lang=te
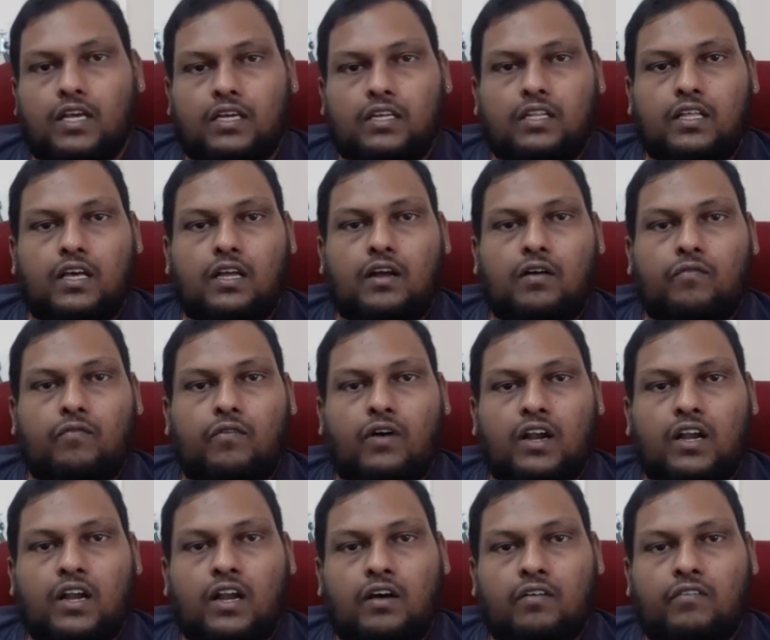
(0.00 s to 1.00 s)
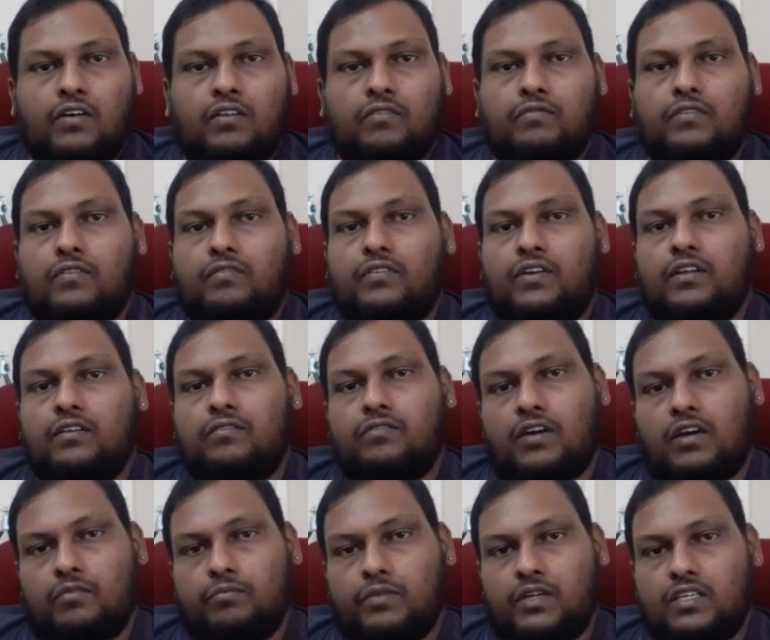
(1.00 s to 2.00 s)
దగ్గర దగ్గర వన్ అవర్ ఫిఫ్టీ
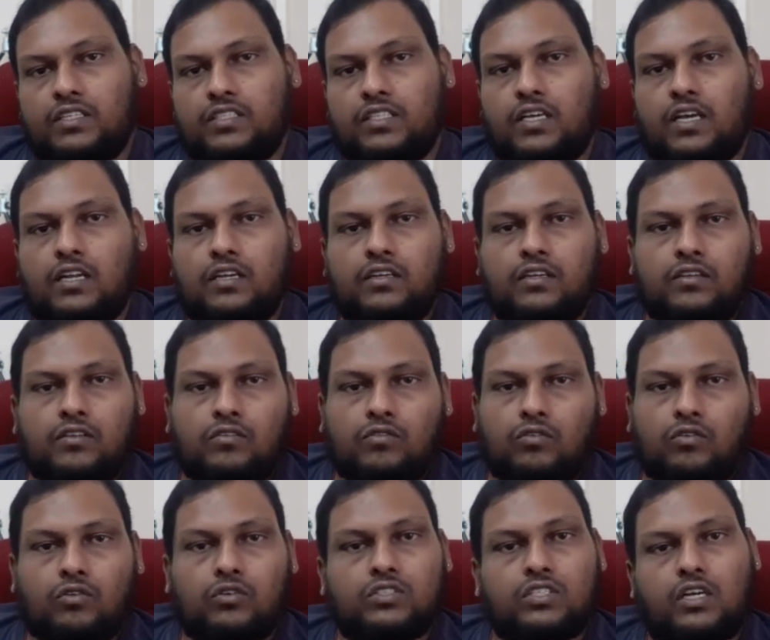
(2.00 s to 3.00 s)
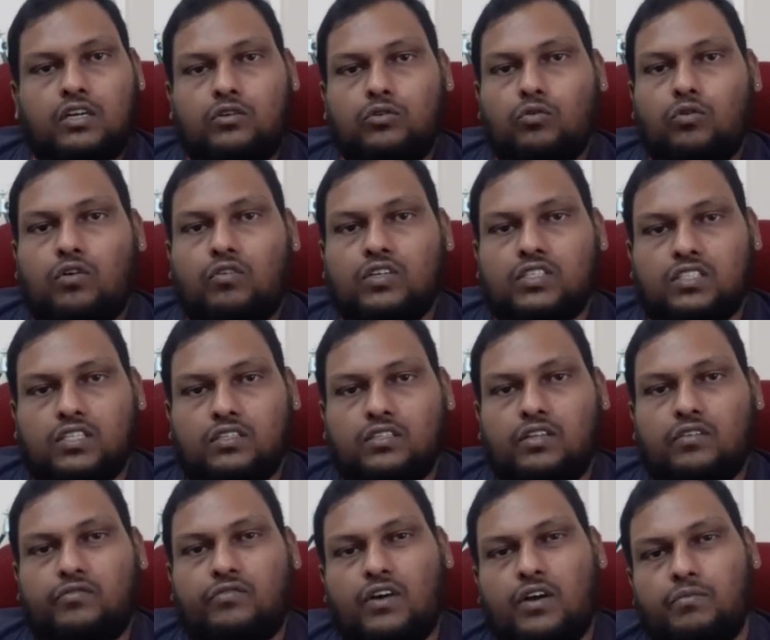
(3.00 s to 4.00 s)
ఫైవ్ మినిట్స్ కానీ ఒకసారి టూ అవర్స్
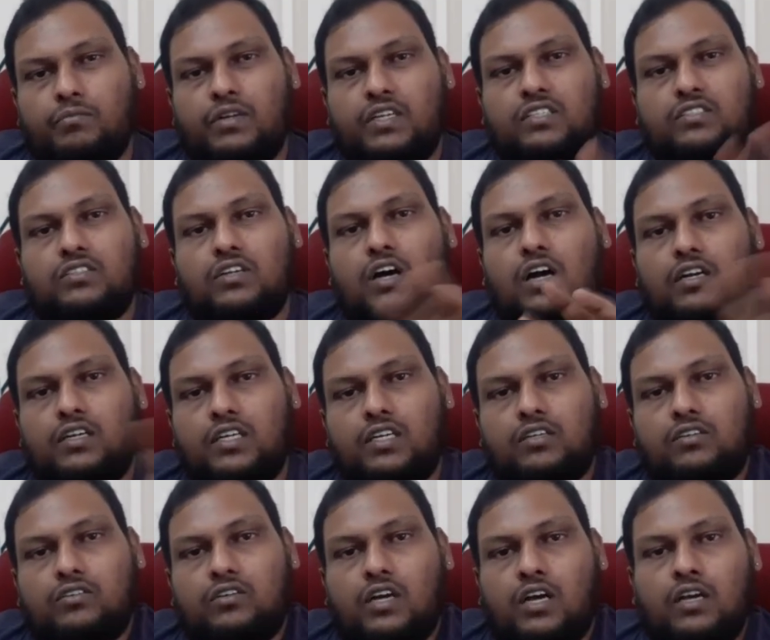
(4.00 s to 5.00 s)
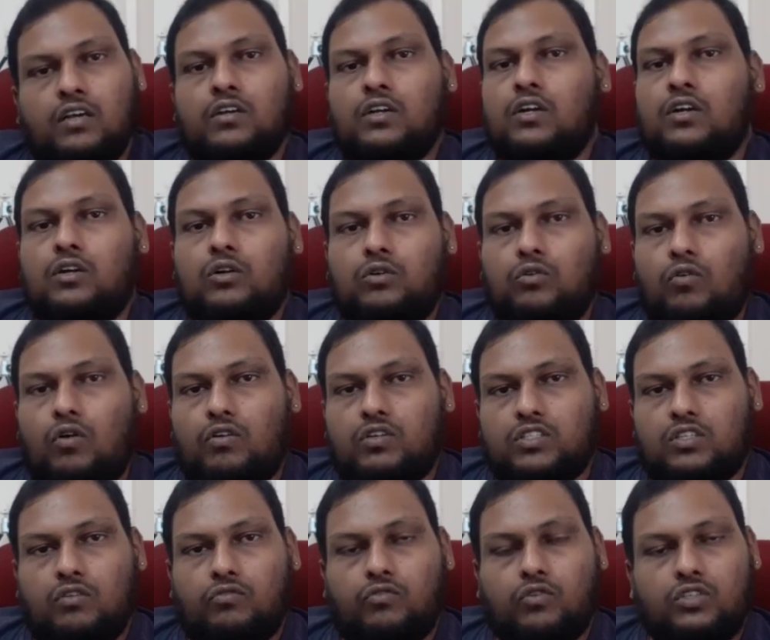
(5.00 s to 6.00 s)
అయితే ఫైవ్ మినిట్స్ అటు ఇటుగా టూ
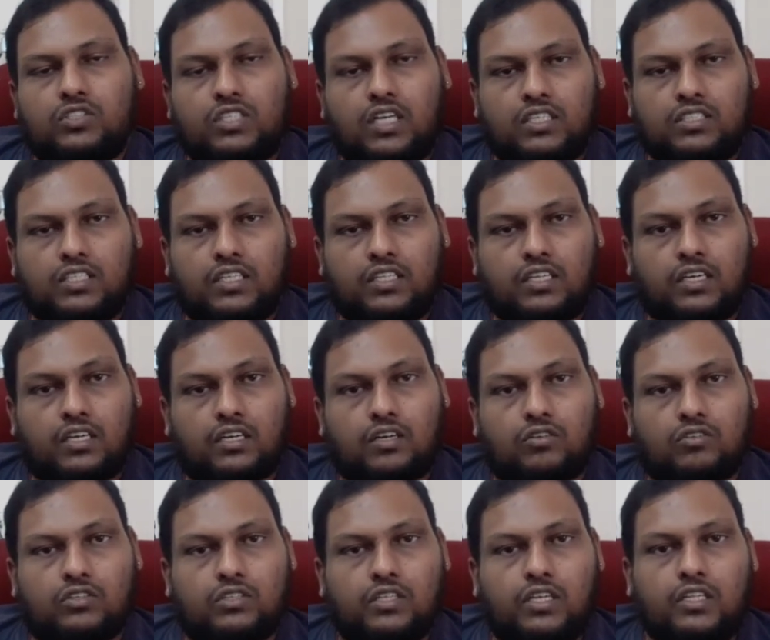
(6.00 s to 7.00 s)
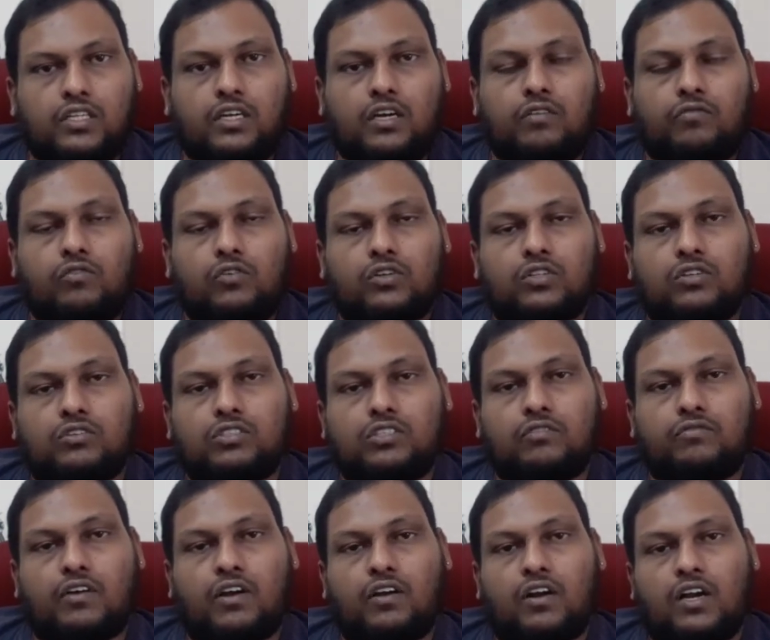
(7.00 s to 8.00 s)
అవర్స్లో ఫుల్ ఛార్జ్ అయితే కనుక అవుతుంది ఎందుకంటే ఫోర్
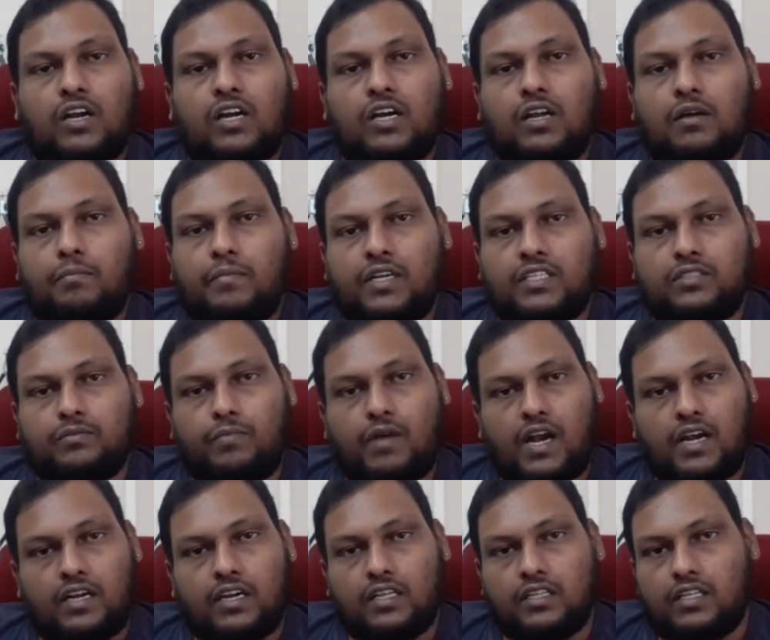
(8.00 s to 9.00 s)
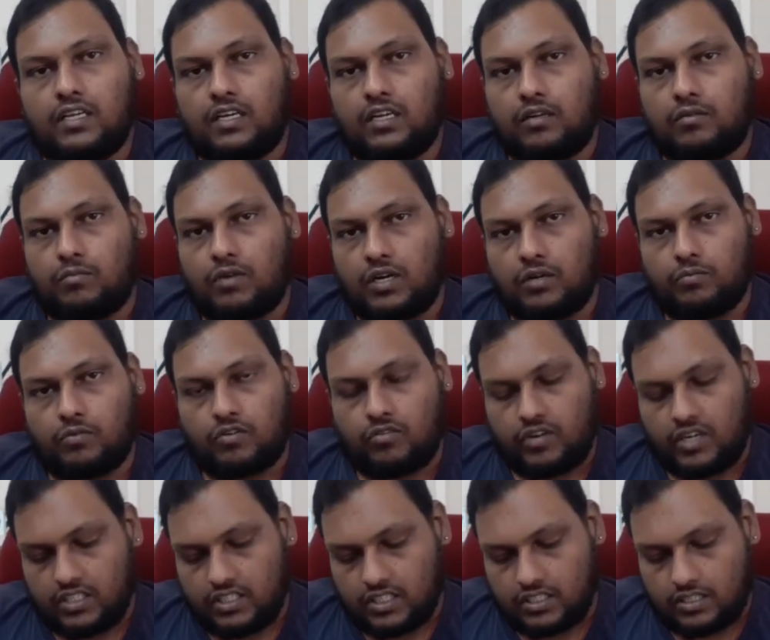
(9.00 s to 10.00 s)
థౌసండ్ ఫైవ్ హండ్రెడ్ ఎంహెచ్ బ్యాటరీ అయితే కనుక మనకు
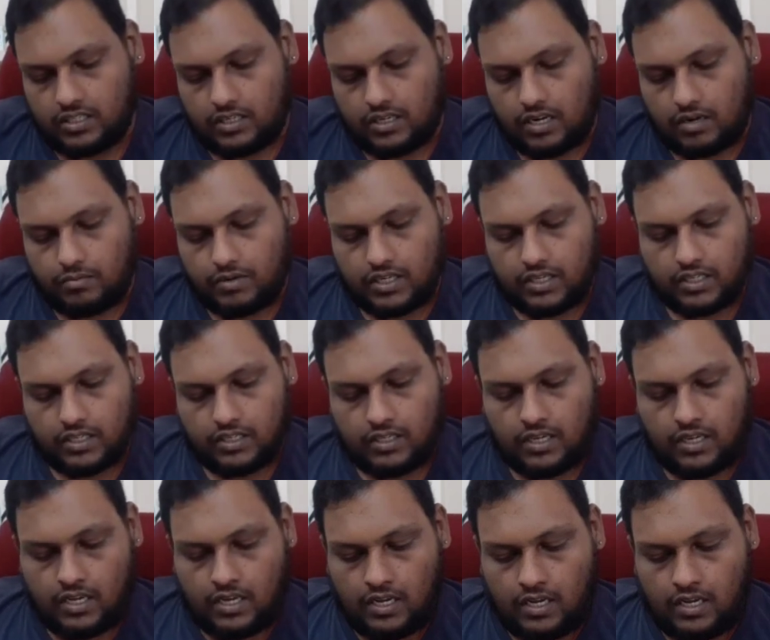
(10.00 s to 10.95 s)
ప్రొవైడ్ చేశారు కాబట్టి